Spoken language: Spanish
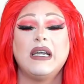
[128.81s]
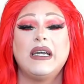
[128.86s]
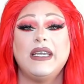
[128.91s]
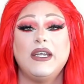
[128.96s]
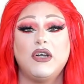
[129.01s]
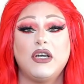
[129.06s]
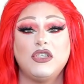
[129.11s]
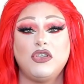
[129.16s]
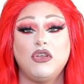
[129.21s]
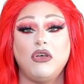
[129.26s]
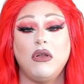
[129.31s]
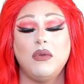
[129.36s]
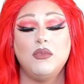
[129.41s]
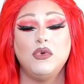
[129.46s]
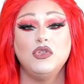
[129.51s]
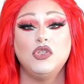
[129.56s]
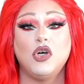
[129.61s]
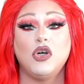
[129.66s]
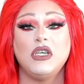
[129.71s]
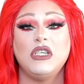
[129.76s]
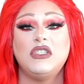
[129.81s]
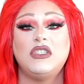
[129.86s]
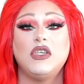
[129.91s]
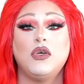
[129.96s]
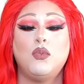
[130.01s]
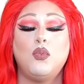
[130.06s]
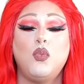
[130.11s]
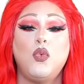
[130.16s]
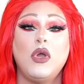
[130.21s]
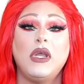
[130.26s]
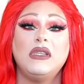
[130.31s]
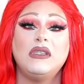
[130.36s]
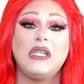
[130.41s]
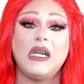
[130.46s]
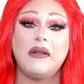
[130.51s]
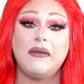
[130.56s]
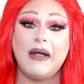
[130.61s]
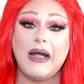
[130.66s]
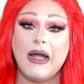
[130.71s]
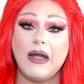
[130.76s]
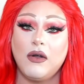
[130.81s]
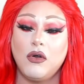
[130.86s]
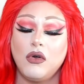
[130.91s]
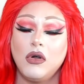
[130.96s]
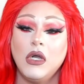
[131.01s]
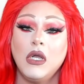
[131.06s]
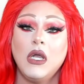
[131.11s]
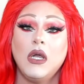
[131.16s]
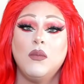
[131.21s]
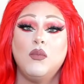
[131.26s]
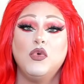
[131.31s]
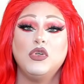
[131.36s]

Creo que todo el mundo hizo buen trabajo,